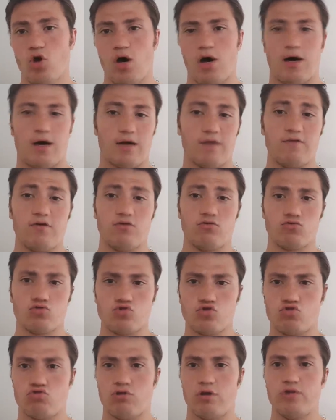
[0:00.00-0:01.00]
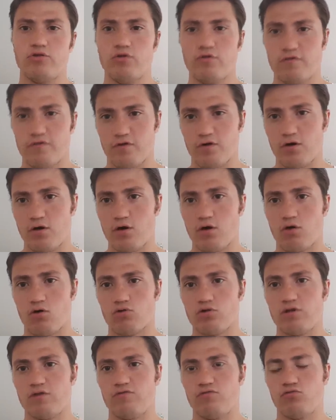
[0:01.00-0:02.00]
Arrivé donc du coup à 9h,
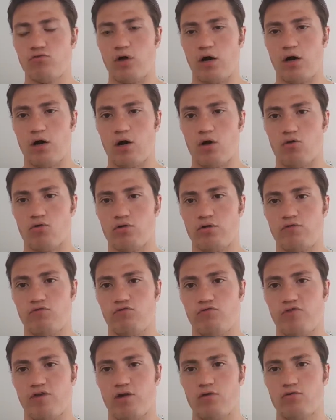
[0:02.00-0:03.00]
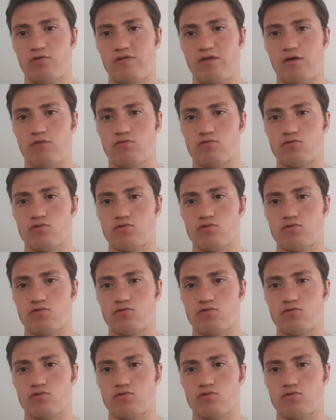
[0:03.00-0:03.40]
rendez-vous rendez vers l'hôtel.